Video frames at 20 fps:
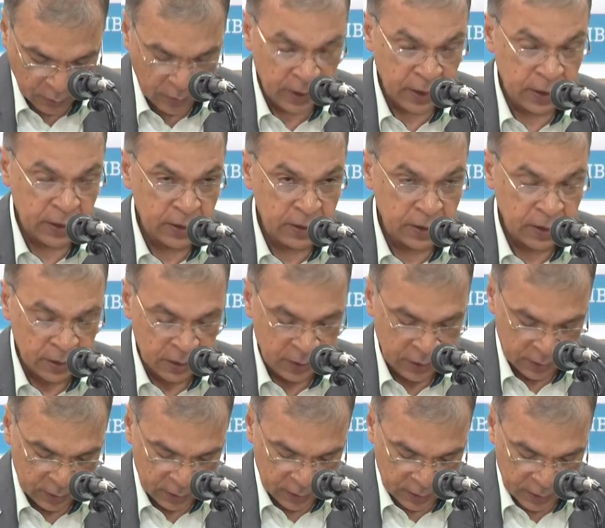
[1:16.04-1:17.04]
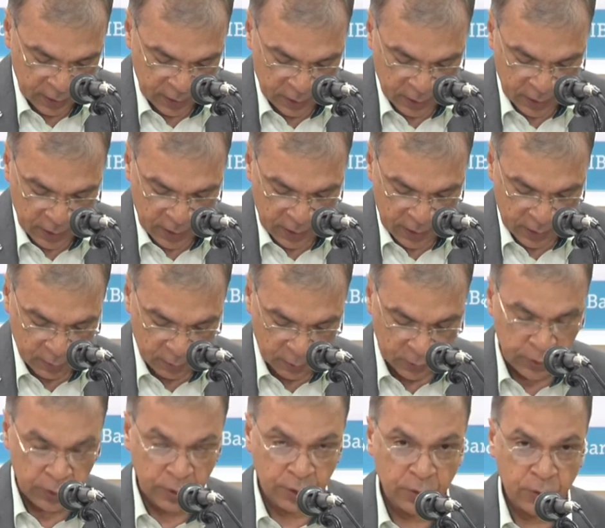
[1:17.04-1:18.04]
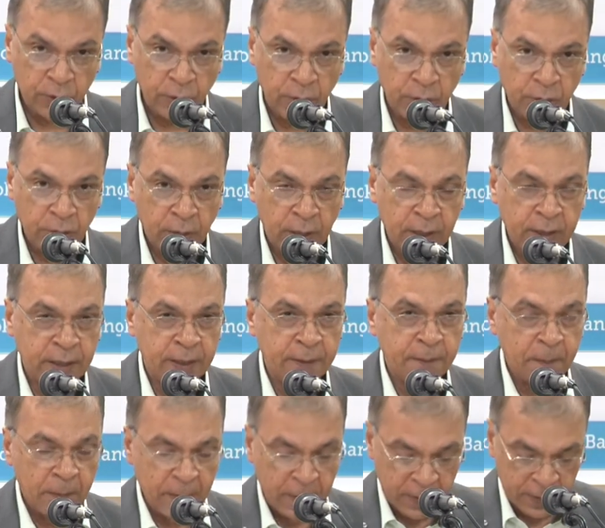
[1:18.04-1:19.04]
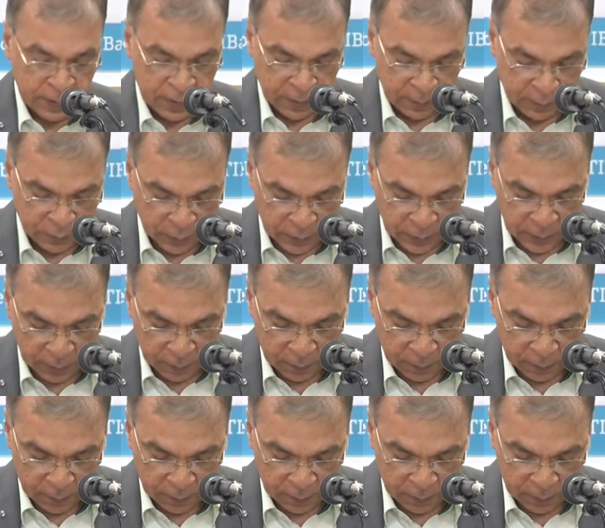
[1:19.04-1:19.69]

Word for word: হয়রানি নির্ধারিত হারে অতিরিক্ত অর্থ আদায় এবং